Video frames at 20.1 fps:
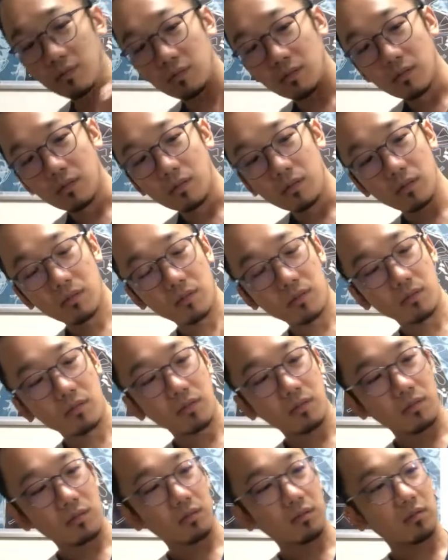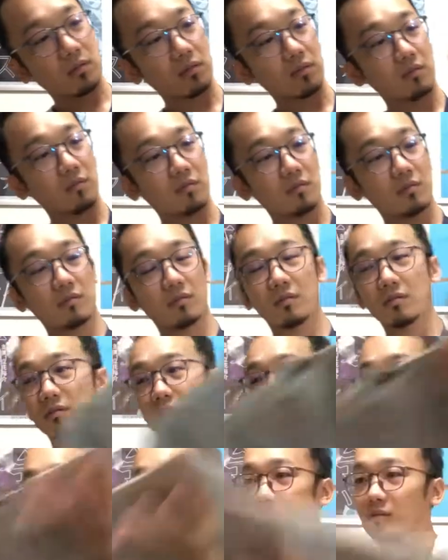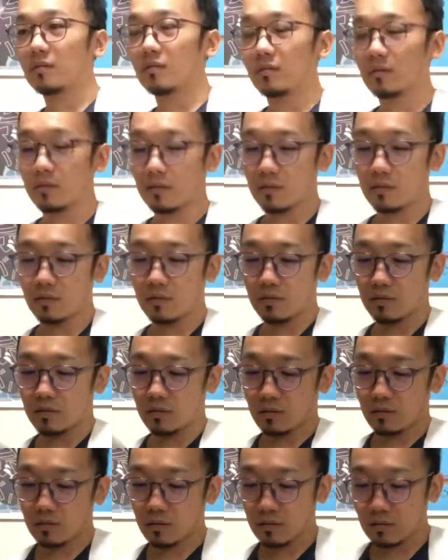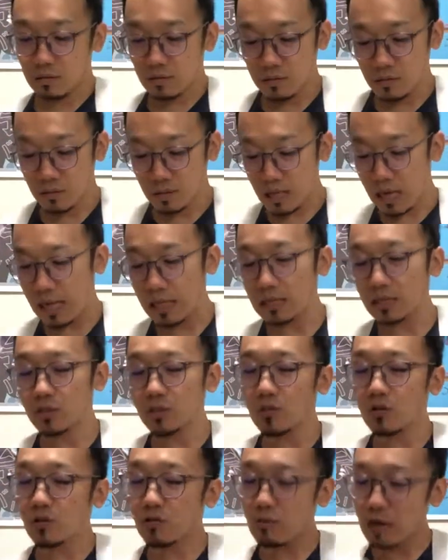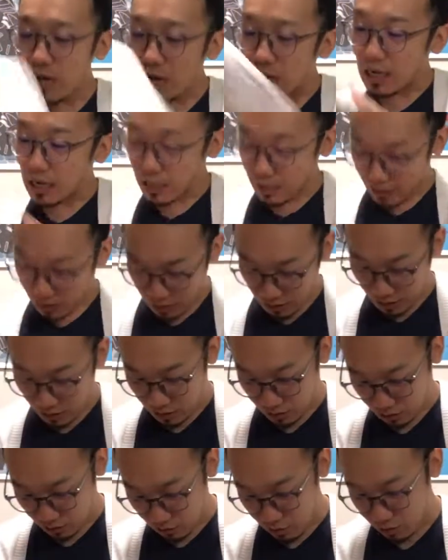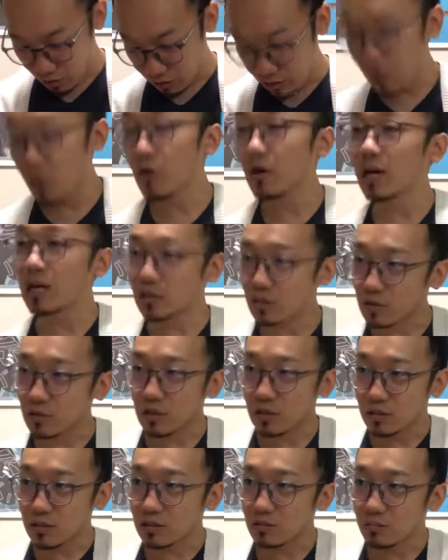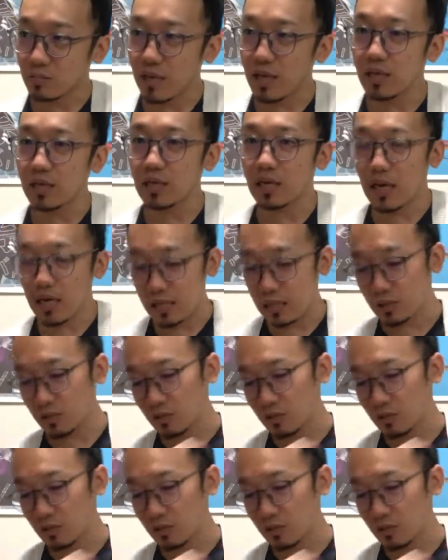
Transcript: そのね施設の中でやってる会場は、はあ、えっと4箇所です四箇所